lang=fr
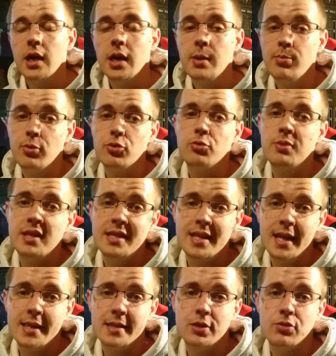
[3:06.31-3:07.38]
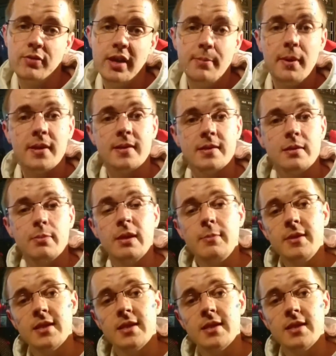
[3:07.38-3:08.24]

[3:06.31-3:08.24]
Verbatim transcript: Et pour 2016, je voulais participer,